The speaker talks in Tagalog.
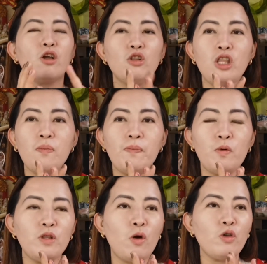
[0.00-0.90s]
Ganon din
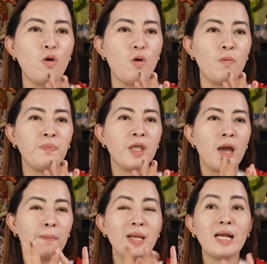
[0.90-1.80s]
po daw yung
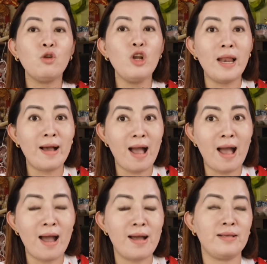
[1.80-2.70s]
pinaglulahan ng
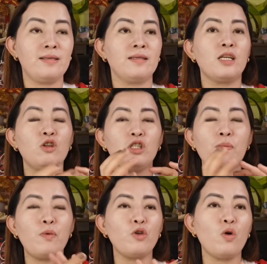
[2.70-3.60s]
ahas. Ganon
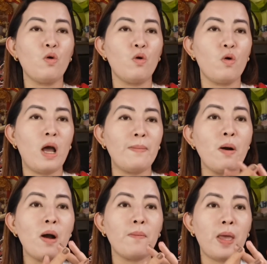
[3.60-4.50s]
din po yung,
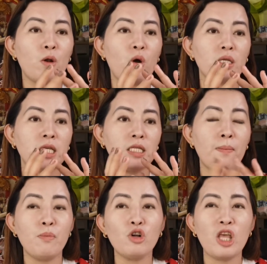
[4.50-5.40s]
halimbawa, meron kasi
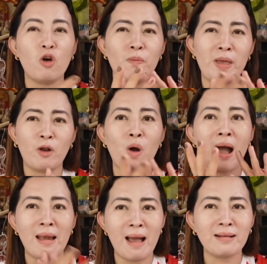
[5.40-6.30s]
isang bote or meron
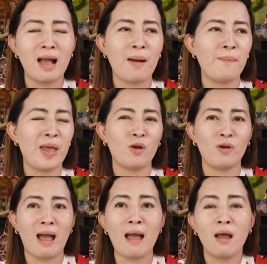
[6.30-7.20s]
kang alaga
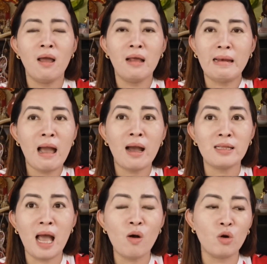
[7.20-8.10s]
pero naka,
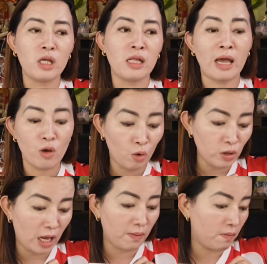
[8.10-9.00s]
nakakatakot at
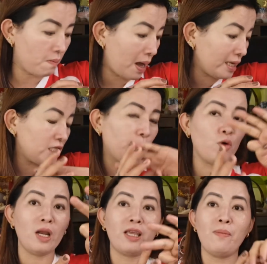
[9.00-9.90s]
ayoko din. Maisip
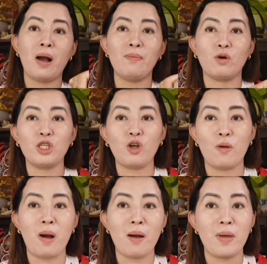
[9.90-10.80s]
ko lang yan mga bossing
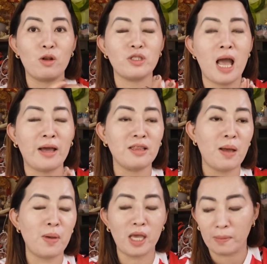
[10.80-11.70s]
ko, eh, baka meron sa akin
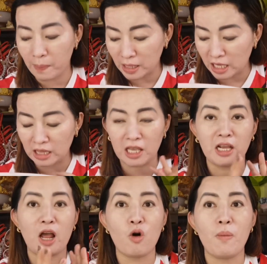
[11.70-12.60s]
tabi kaya
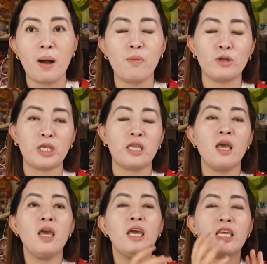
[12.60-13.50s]
patingin-tingin ako mga bossing.
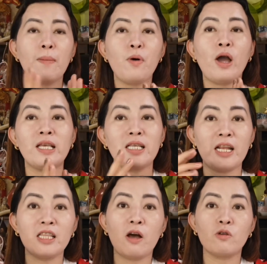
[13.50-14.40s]
Yan po ay
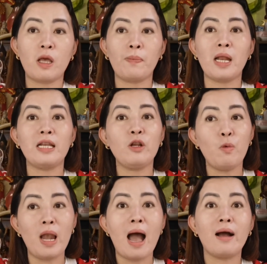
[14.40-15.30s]
isa rin daw sa
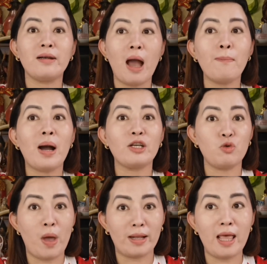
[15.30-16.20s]
pinaniniwala ang
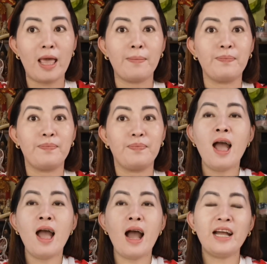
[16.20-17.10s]
napakaswerte.
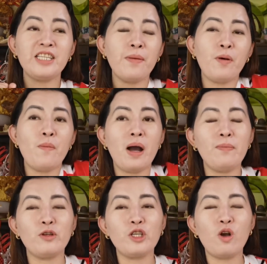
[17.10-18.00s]
At yan po
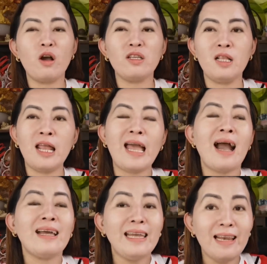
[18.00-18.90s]
mga bossing ko ang, isla,
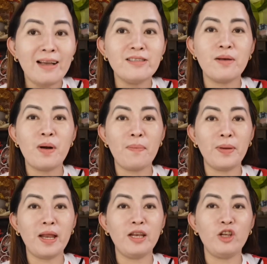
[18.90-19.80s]
ang ilan sa mga
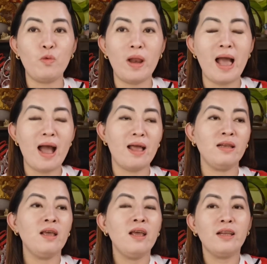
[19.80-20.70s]

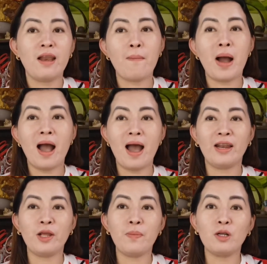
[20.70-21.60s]
pinaniniwalaan na
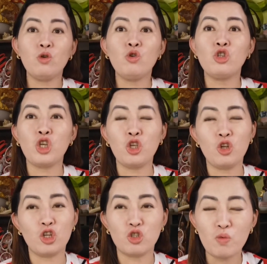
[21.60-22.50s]
maaaring magdulot sa
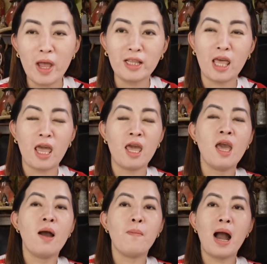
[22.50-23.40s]
inyo ng swerte,
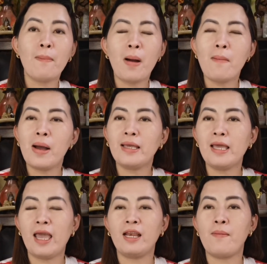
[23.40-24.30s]
mga
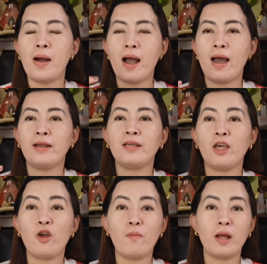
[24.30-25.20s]
pamahiin na maaaring
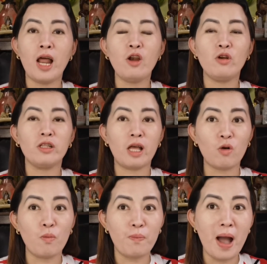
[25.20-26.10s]
kayo manalo ng
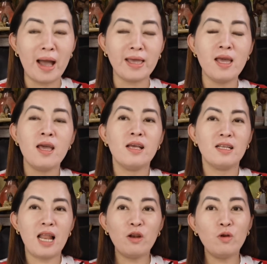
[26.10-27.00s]
tagumpay,
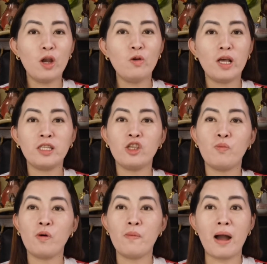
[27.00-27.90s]
lalo-lalo na sa
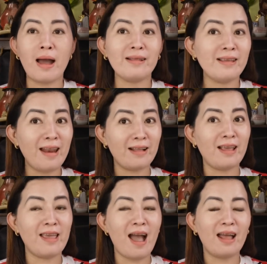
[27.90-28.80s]
inyo po mga
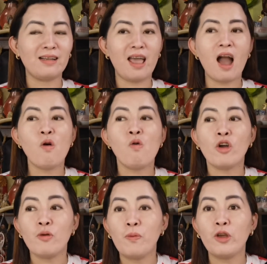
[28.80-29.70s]
tinatayaan. Kaya kung
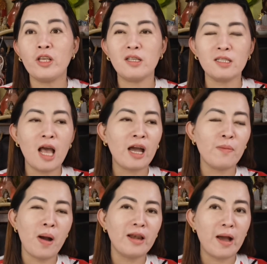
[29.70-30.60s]
kayo po ay isa sa
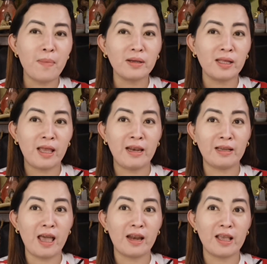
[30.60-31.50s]
aking mga nabanggit
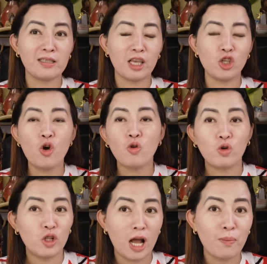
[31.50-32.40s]
ay nangyari yan sa inyo,
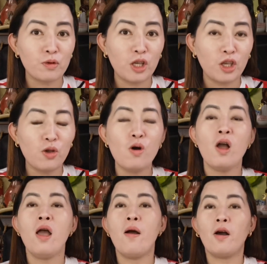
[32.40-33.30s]
good luck po sa inyo,
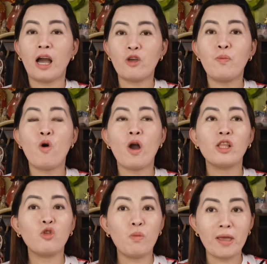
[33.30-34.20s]
kayo po
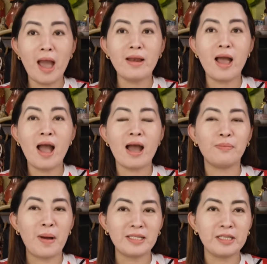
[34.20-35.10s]
ay tumayana
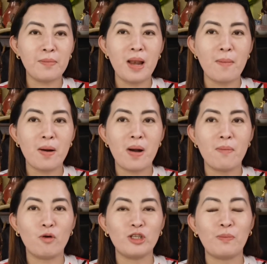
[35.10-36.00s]
at positive lamang
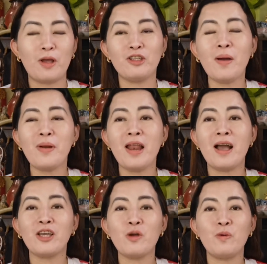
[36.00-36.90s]
mga bossing. Pero syempre,
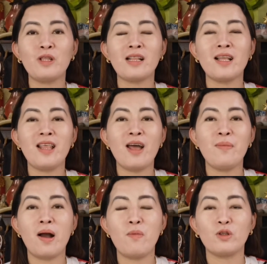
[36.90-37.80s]
lagi niyo po
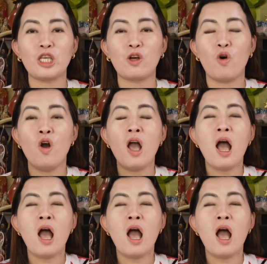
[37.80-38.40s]
tatandaan mga bossing ko,